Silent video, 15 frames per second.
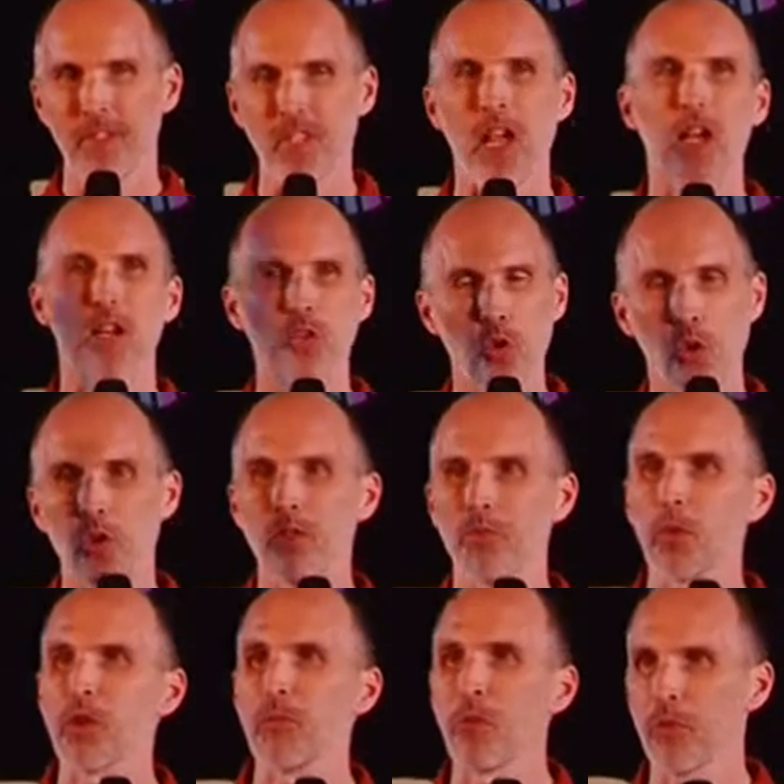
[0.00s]
yang turun
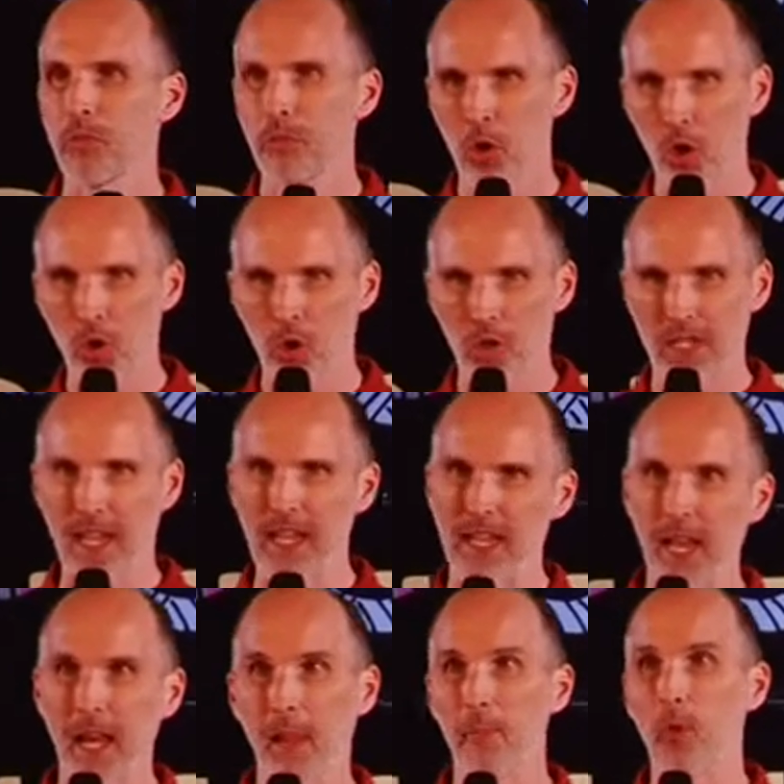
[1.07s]
menurun dari
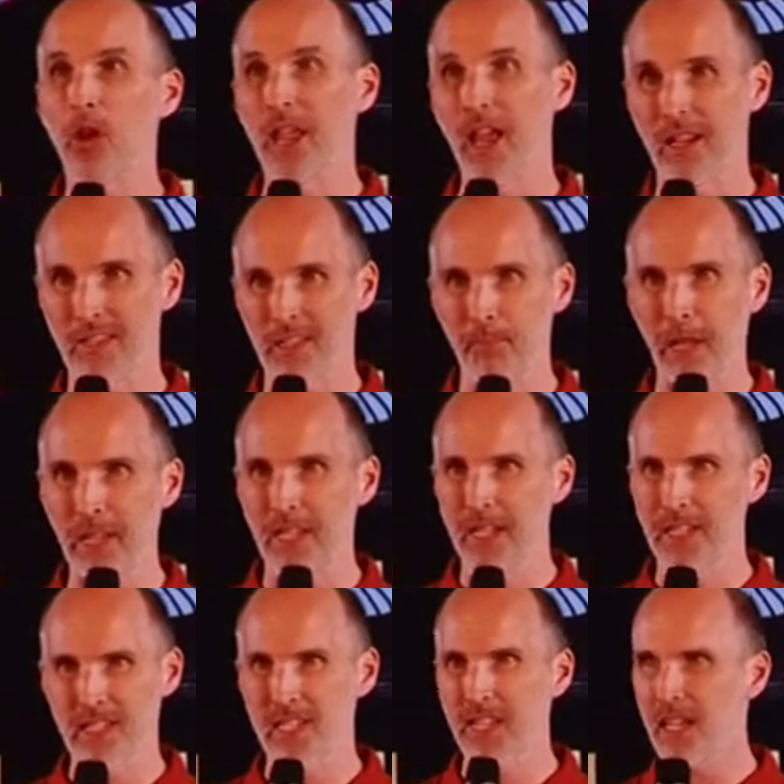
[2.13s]
nenek moyang sampai
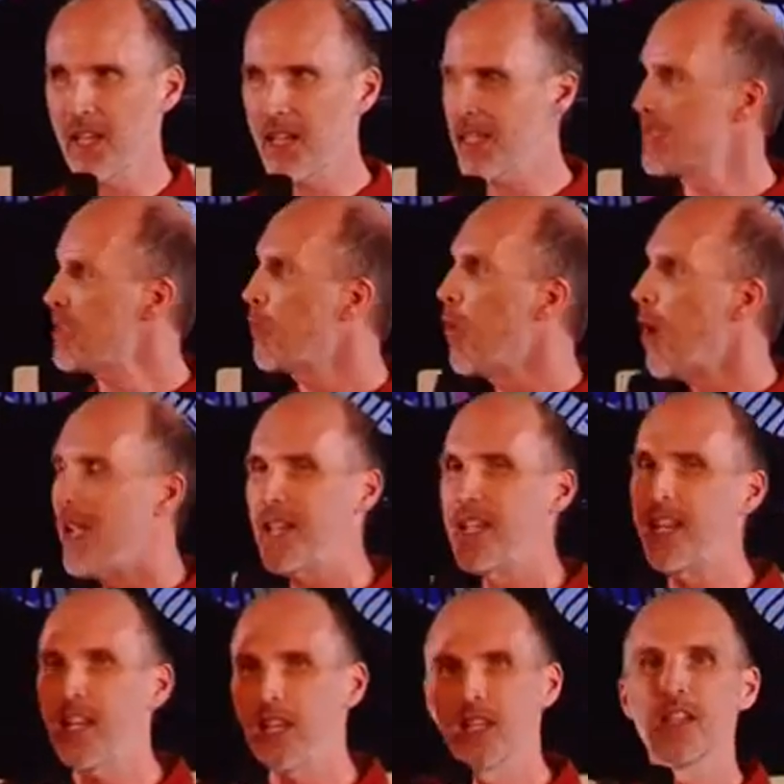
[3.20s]
dia sendiri. Semua
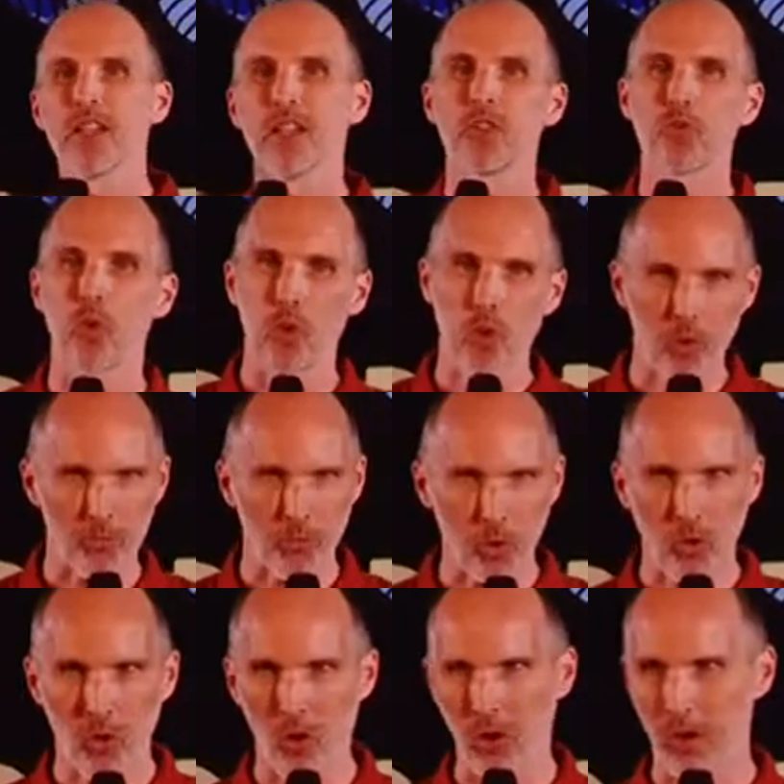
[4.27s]
ini
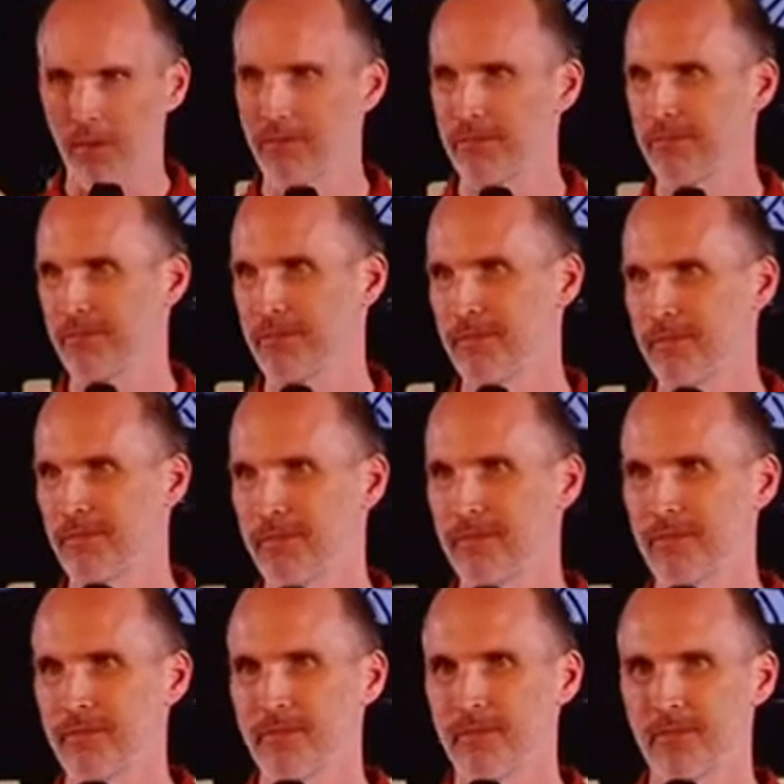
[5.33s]
turun-menurun.
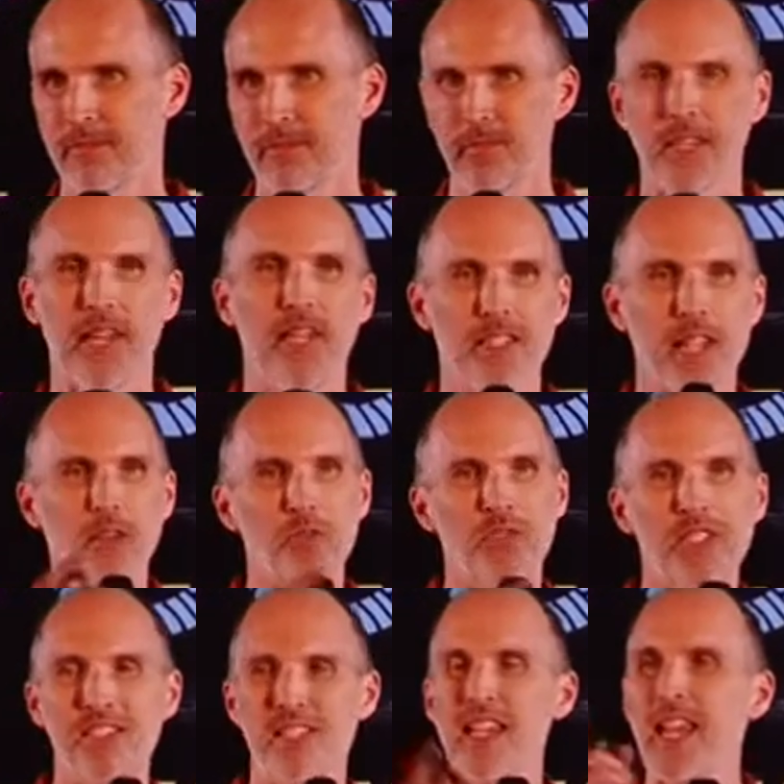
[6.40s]
Dari satu
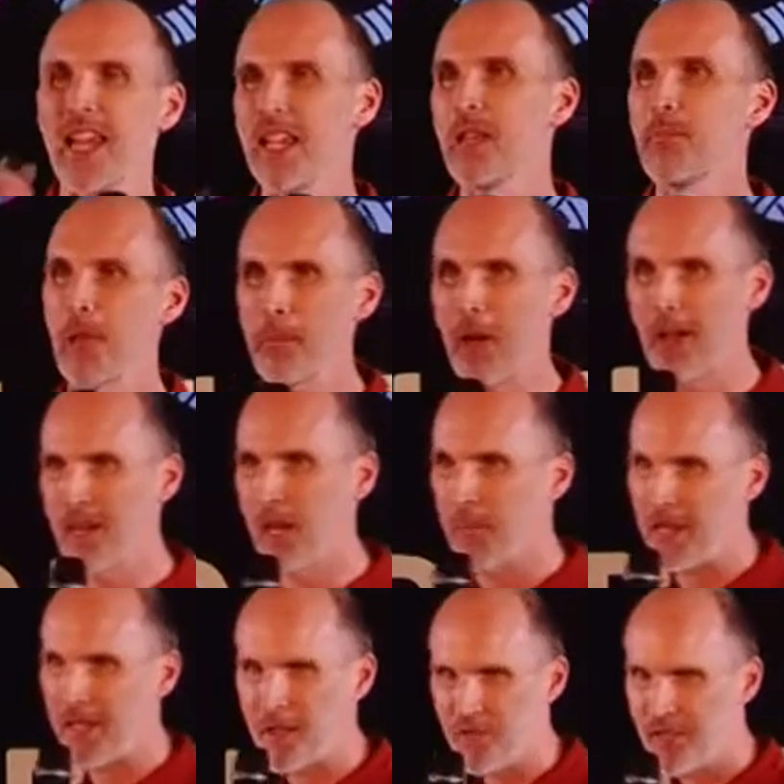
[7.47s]
sisi ini memang
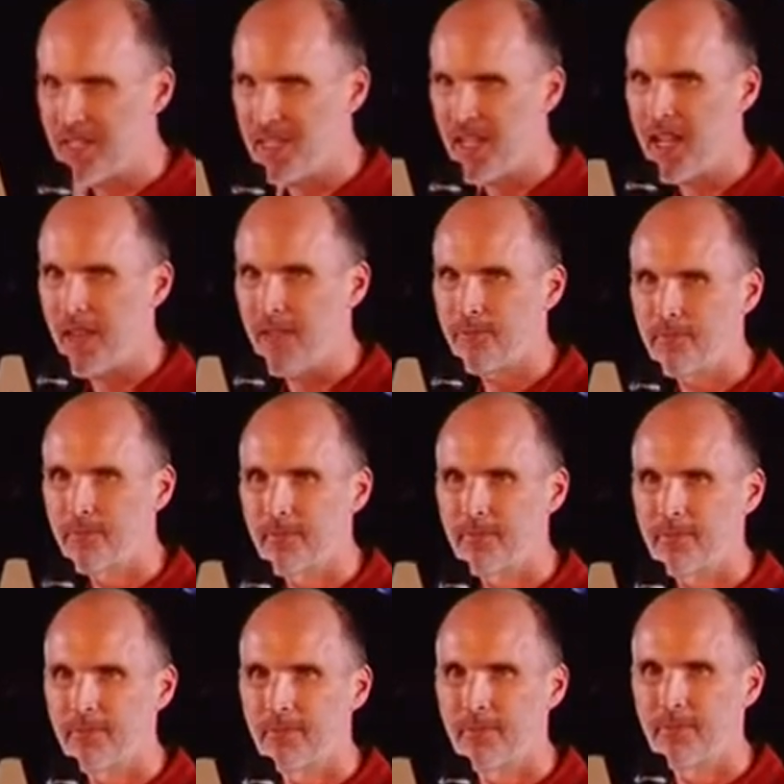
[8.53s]
namanya tradisi.
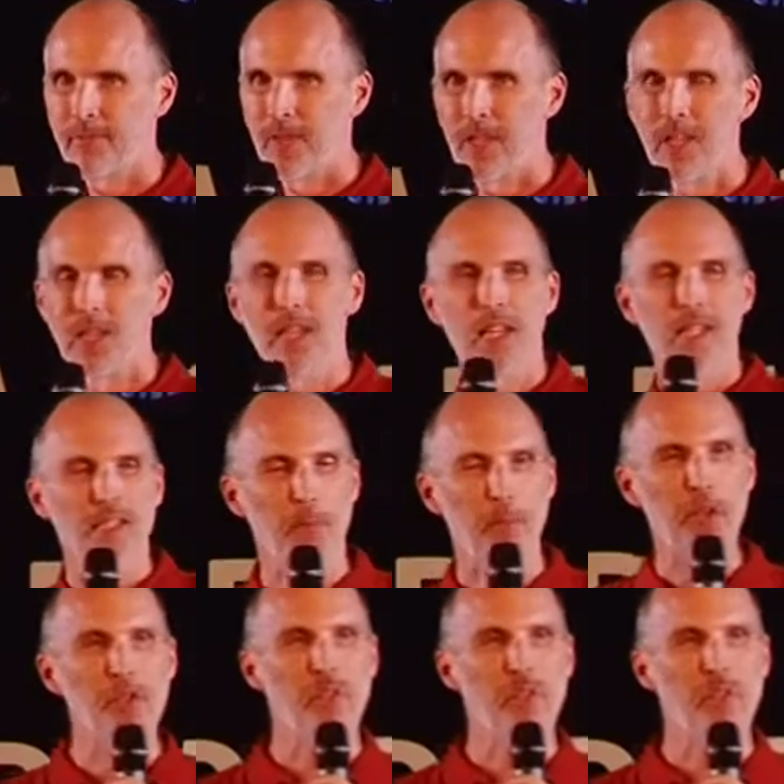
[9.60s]
Tapi